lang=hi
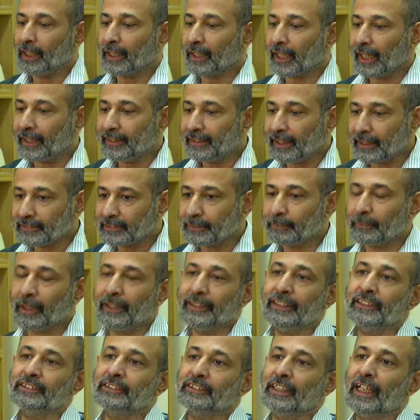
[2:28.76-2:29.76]
कायद अजम का
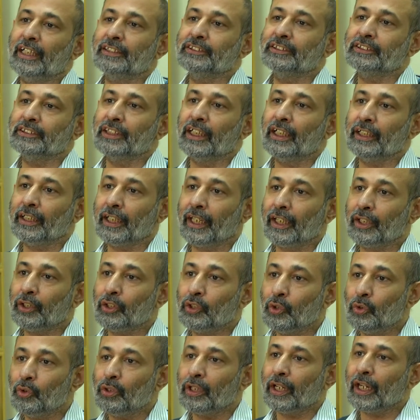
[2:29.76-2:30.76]
ये स्टैंड था कि
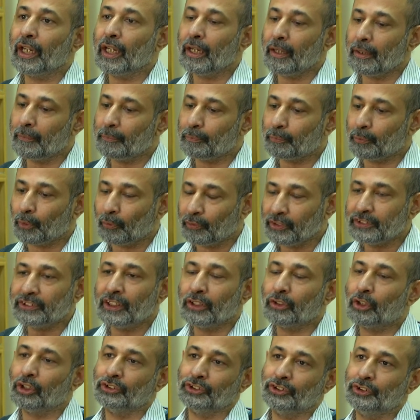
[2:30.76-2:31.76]
क्योंकि
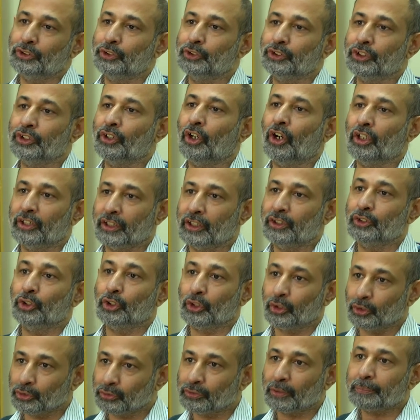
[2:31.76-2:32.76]
प्रोविजनल कॉन्स्टिट्यूशन ऑर्डर जो
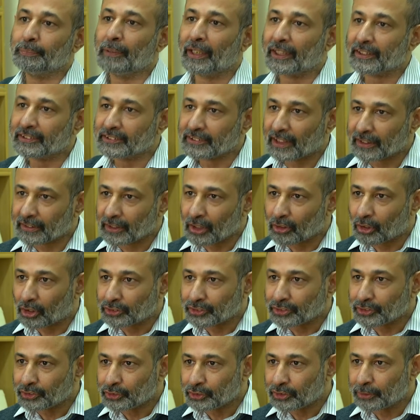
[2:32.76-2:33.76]
कि उस वक्त पाकिस्तान का
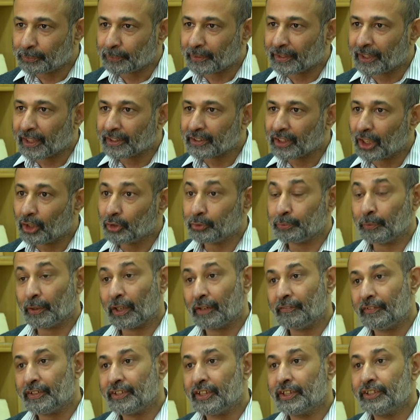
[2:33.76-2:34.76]
कॉन्स्टिट्यूशन बना था उसमें
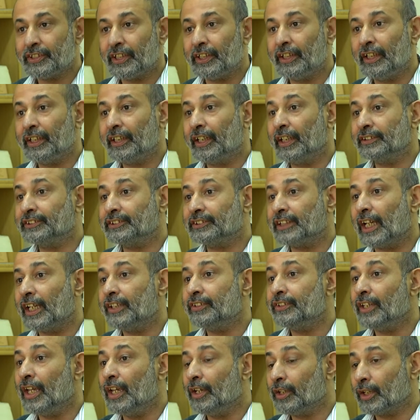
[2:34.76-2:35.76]
गवर्नर जनरल का स्टैंड
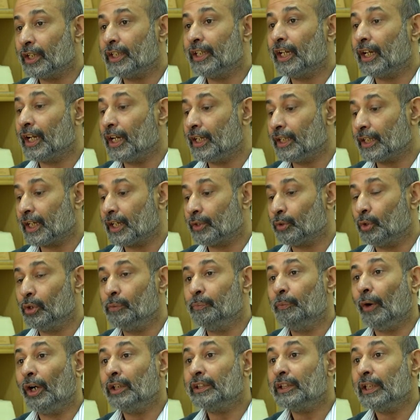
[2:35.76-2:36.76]
का, का रोल
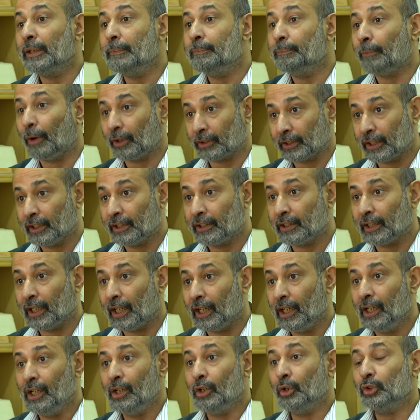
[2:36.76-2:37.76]
बहुत इंपॉर्टेंट
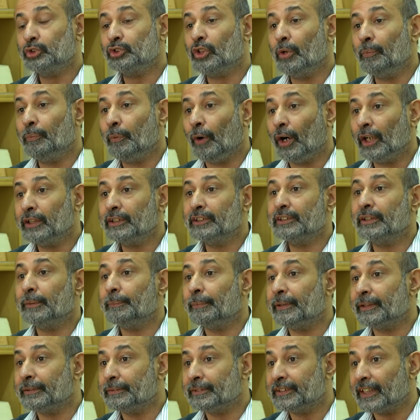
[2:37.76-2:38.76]
था उसको बहुत
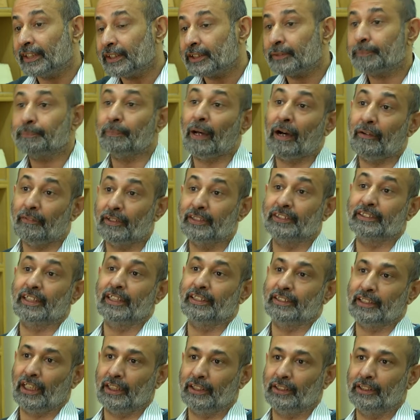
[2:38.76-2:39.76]
ज़बरदस्त पावर्स के
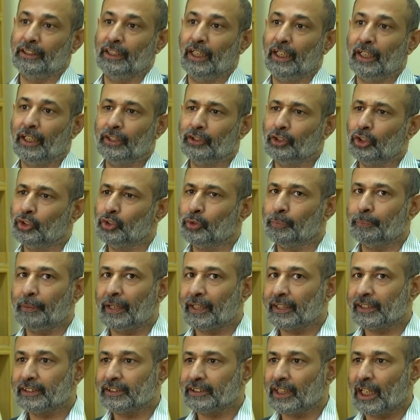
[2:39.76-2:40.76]
साथ दिया गया था जो
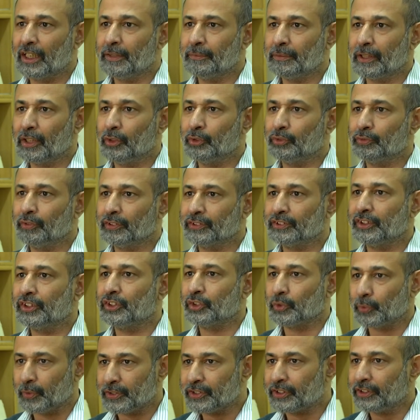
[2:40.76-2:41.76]
पाकिस्तान की उस वक्त
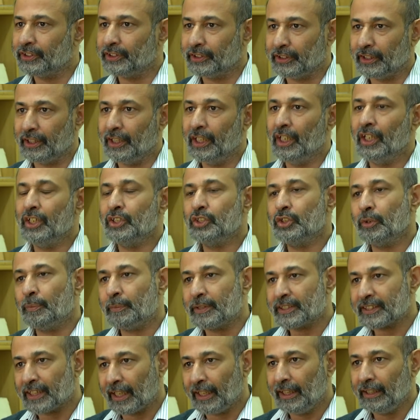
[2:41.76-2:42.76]
सिचुएशन थी जो
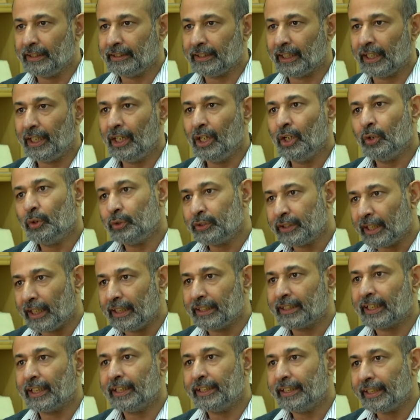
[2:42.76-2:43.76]
मसाइल थे उन्हें
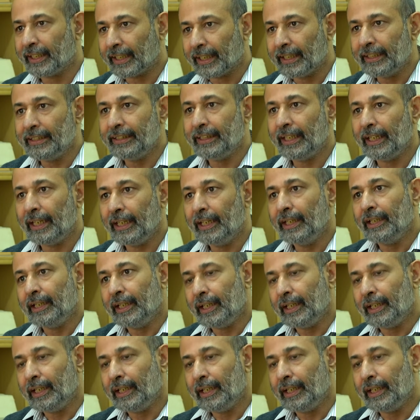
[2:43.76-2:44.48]
हल करने के लिए